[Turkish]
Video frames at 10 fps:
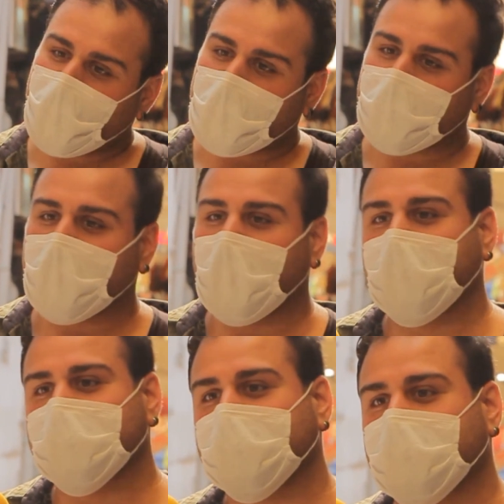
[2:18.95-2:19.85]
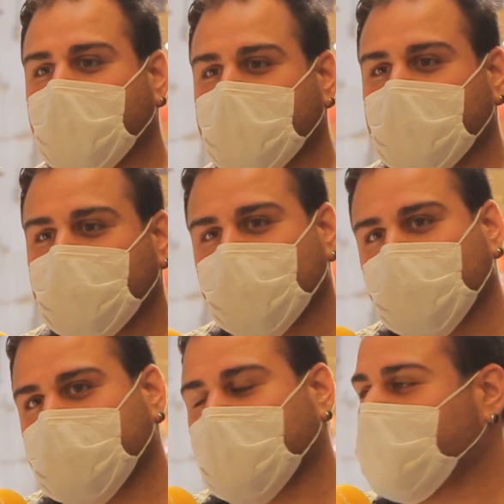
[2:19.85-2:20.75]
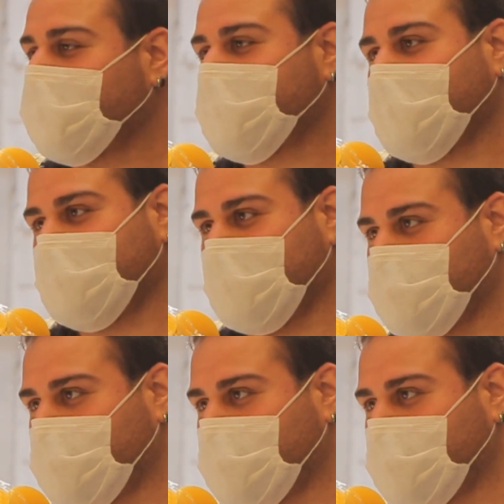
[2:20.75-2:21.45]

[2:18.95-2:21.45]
Umarım ki en kısa zamanda düzgün bir şekilde biter diye